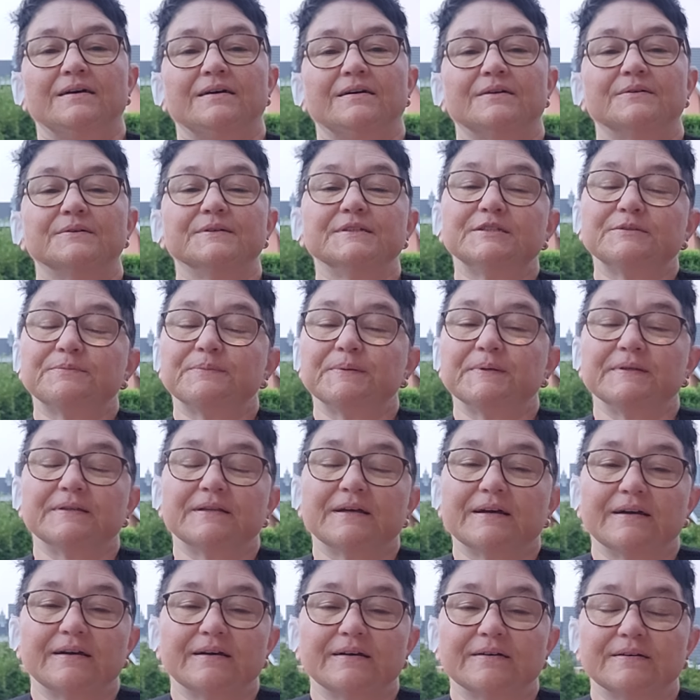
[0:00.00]
Aber ich bin
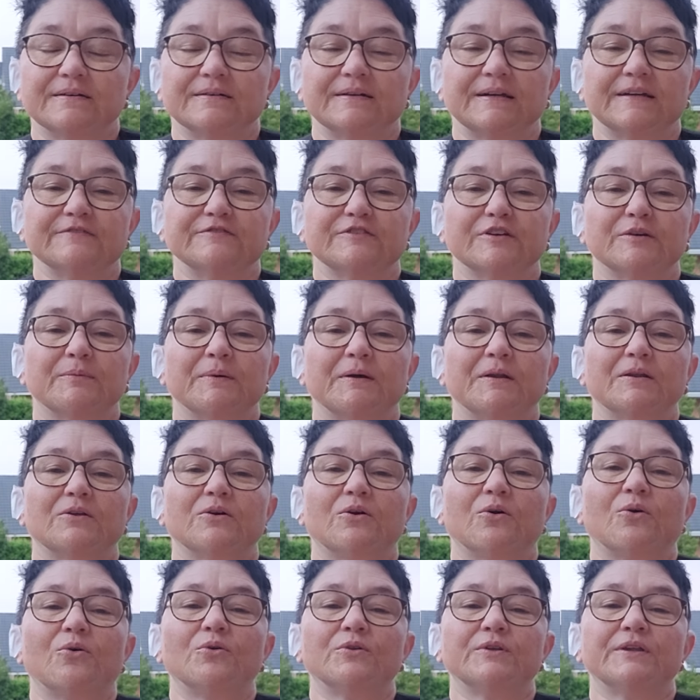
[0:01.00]
da einfach mal
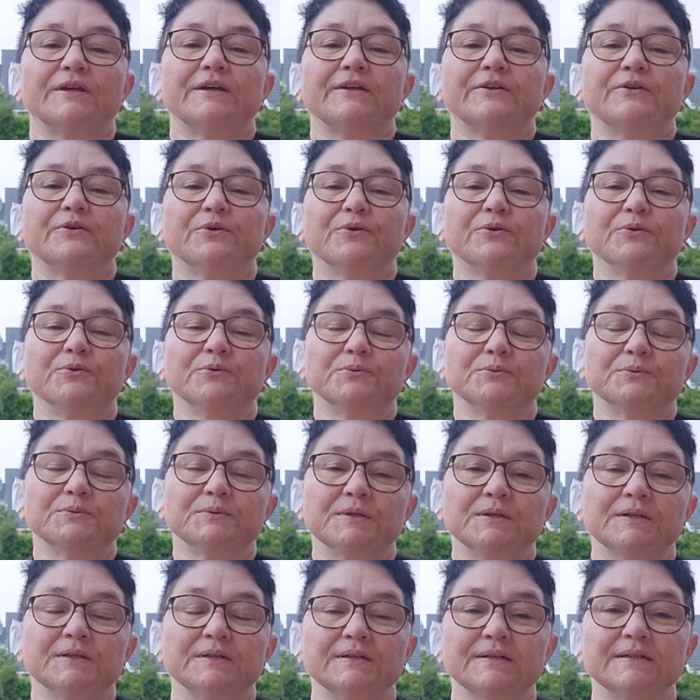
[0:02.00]
ohne Erhöhung
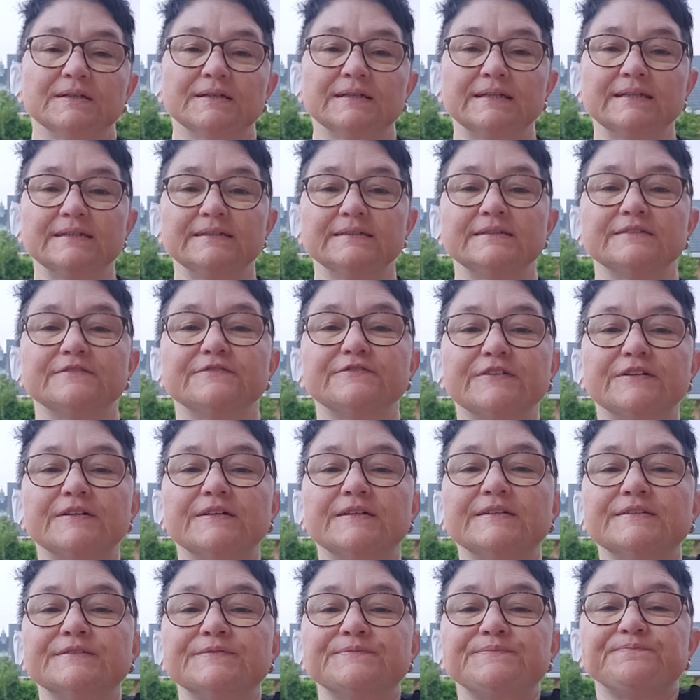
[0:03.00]

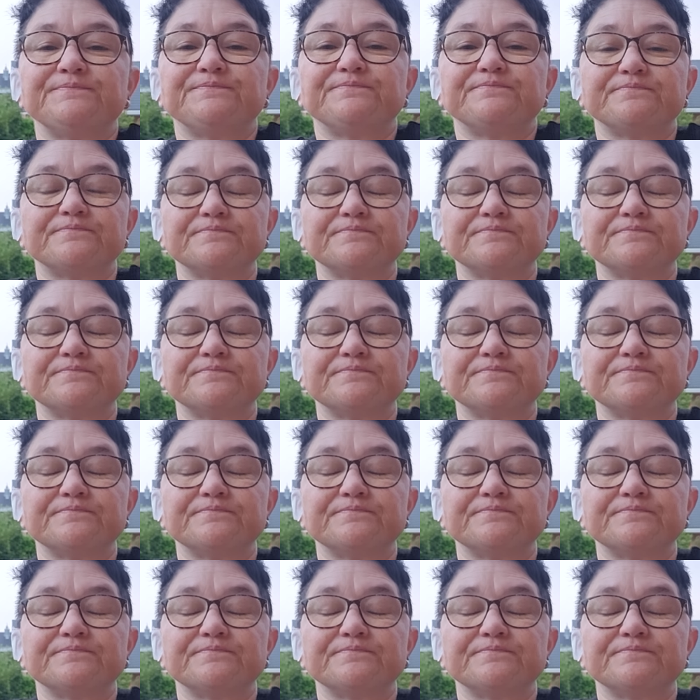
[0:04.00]
hingefahren.